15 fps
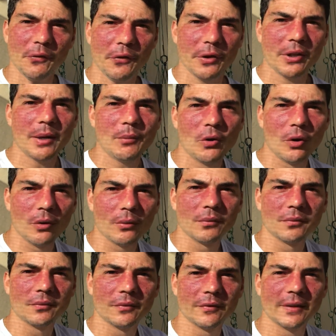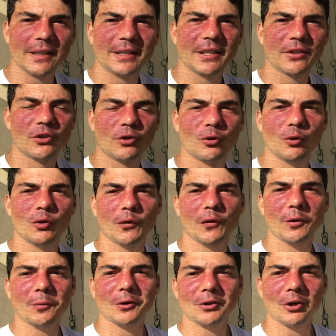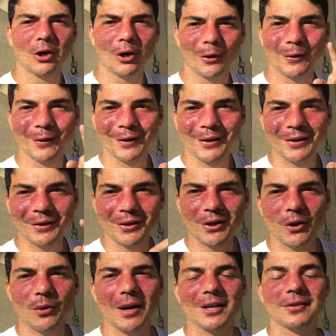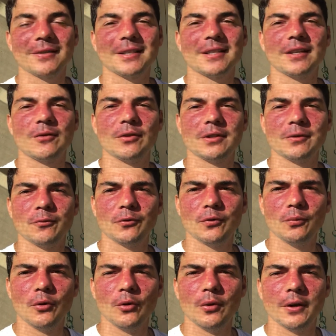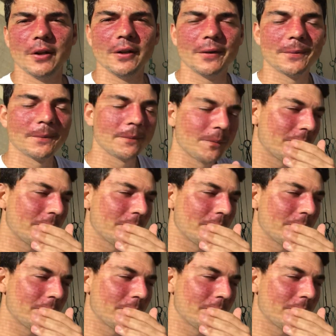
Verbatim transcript: Eu falei, tá bom, vai ser sua. Eu falei, mas ó, eu acho que vai ser coisa muito boa aí.